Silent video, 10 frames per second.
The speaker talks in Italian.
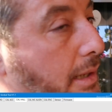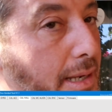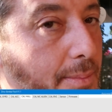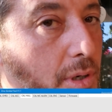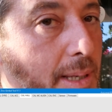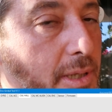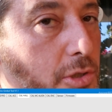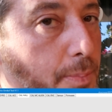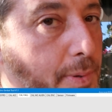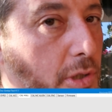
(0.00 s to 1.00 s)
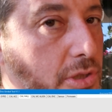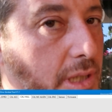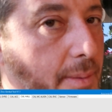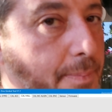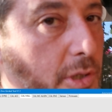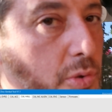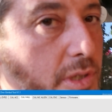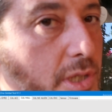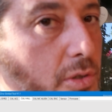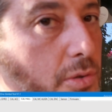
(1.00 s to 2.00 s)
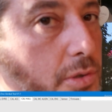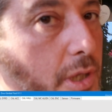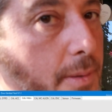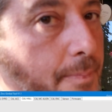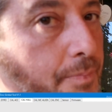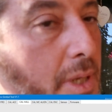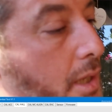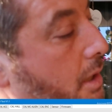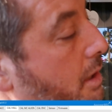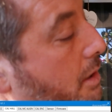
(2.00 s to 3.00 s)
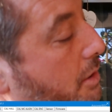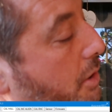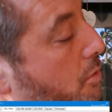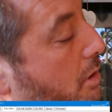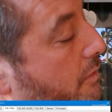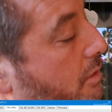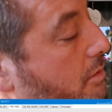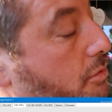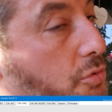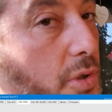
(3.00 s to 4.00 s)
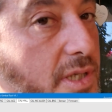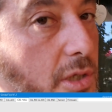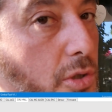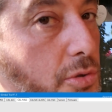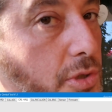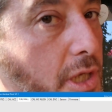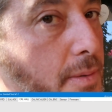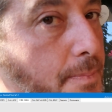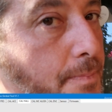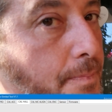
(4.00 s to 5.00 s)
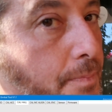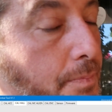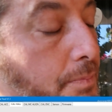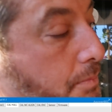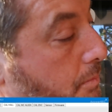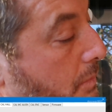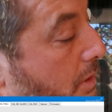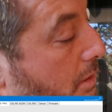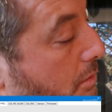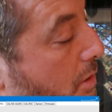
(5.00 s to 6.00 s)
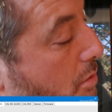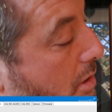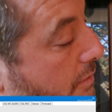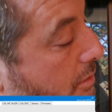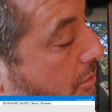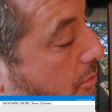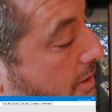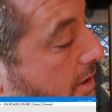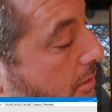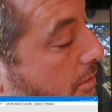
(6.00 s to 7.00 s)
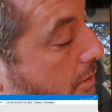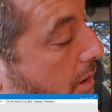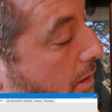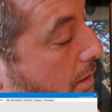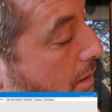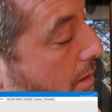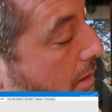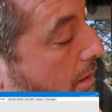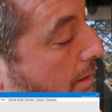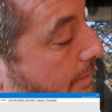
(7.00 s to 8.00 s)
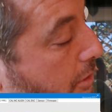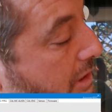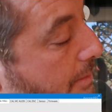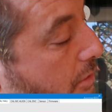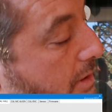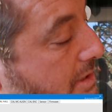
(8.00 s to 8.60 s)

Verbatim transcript: incliniamo alla parte opposta per due secondi di nuovo due secondi, di nuovo due secondi. La portiamo in